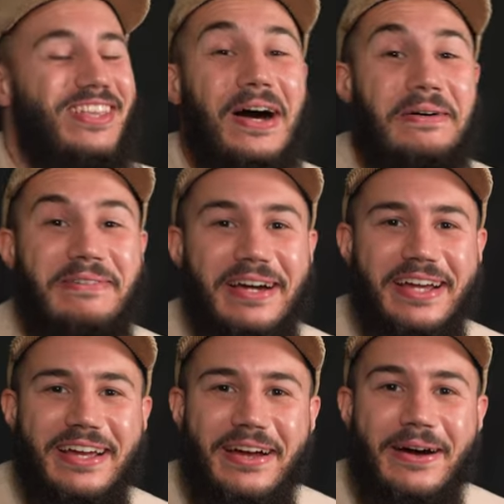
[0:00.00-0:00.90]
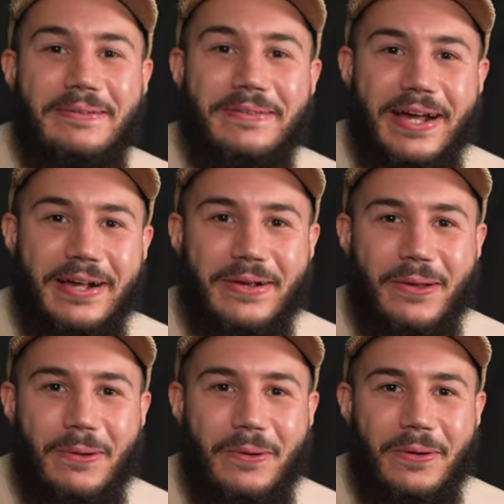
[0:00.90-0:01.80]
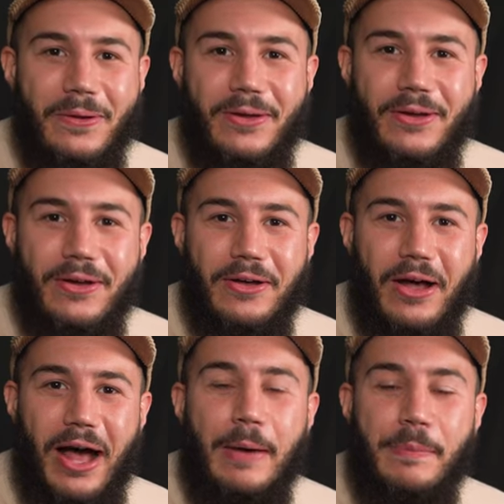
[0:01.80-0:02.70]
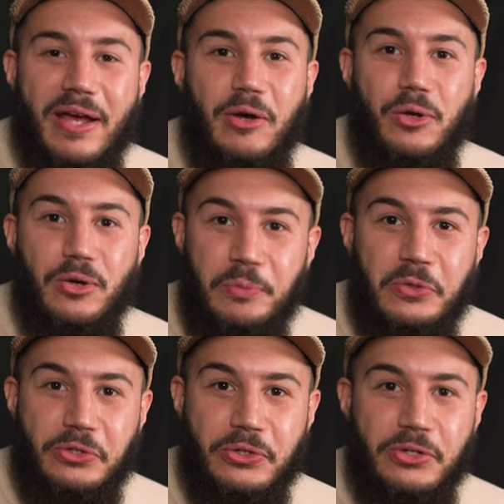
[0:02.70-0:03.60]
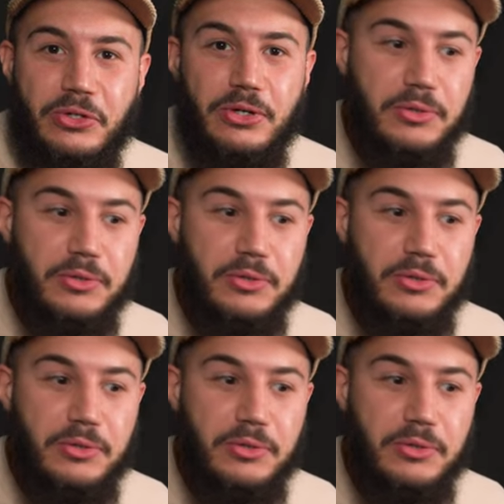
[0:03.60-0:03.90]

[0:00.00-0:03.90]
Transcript: non, en vrai, en vrai, euh, euh, après le Montreux,